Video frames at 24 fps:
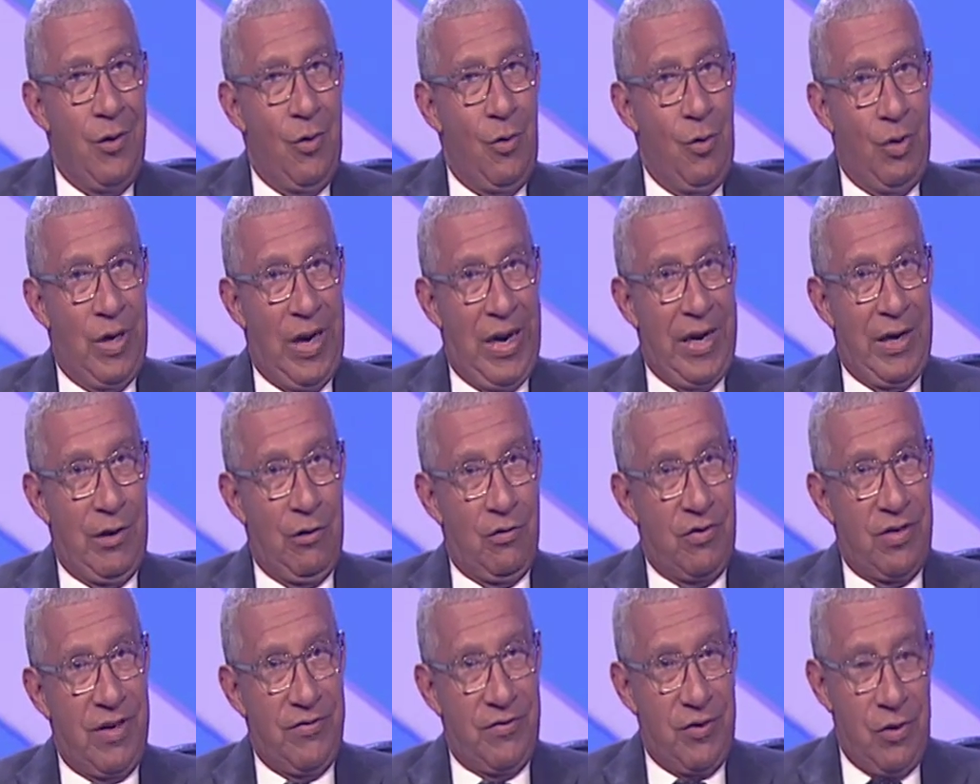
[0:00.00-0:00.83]
Una
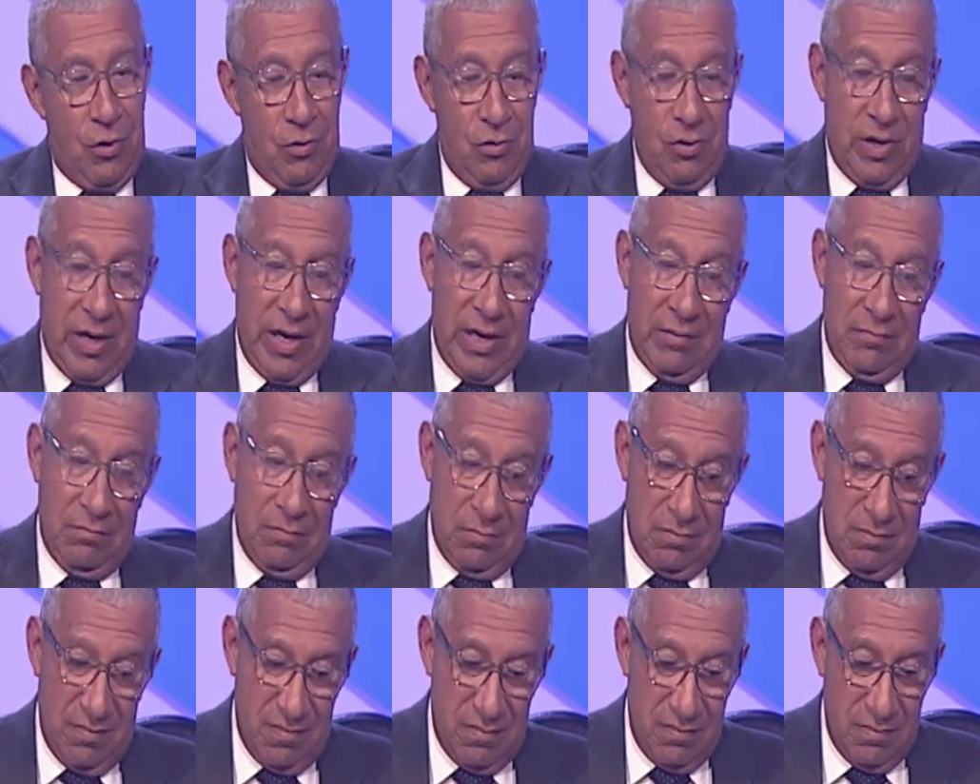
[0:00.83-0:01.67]
negociación que
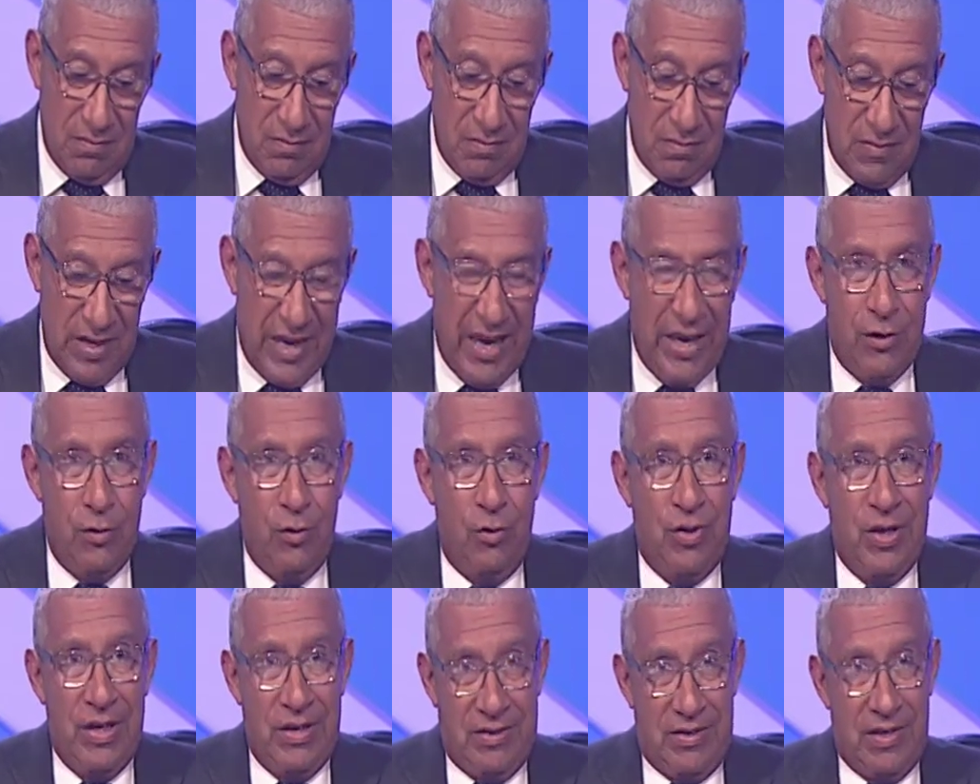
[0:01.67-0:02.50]

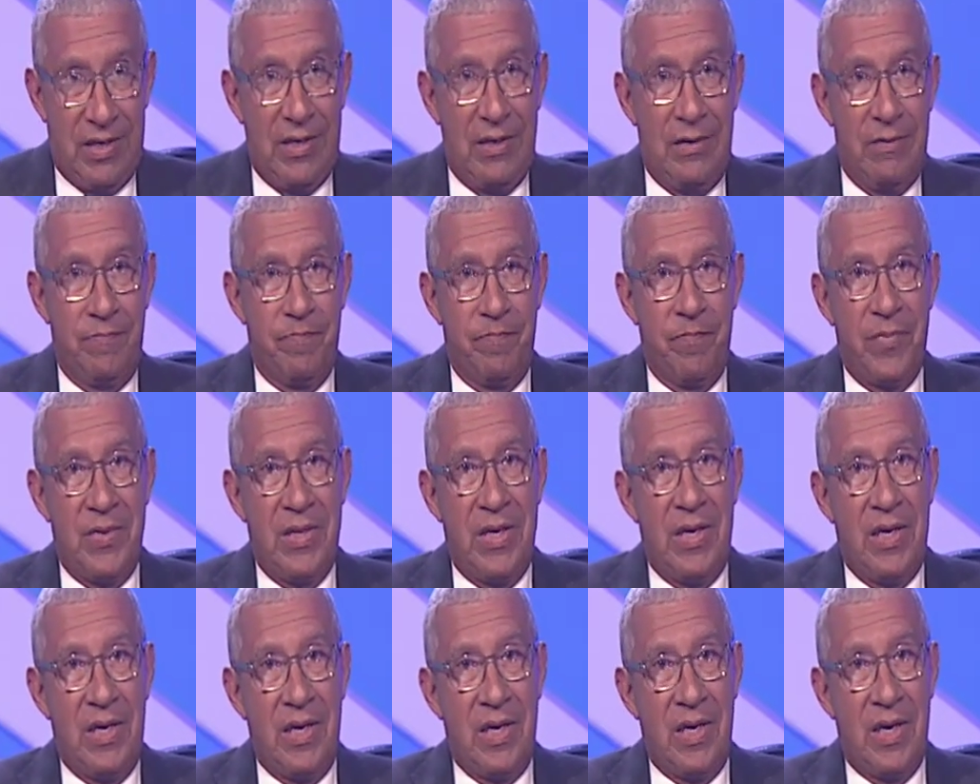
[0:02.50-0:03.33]
ellos dicen
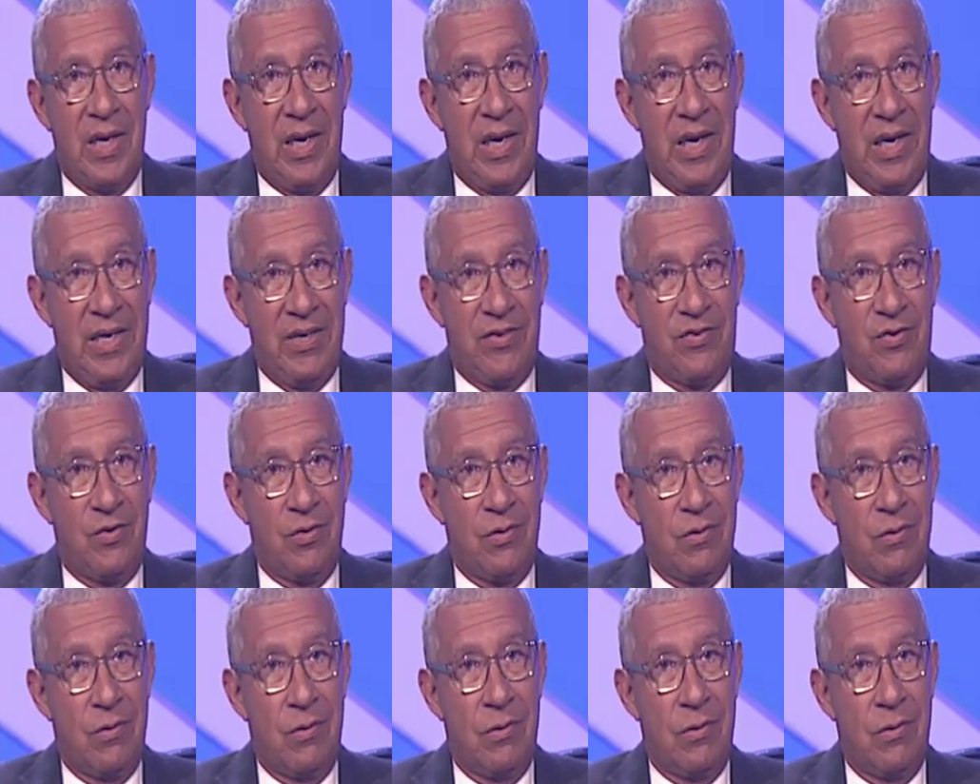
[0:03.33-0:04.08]
es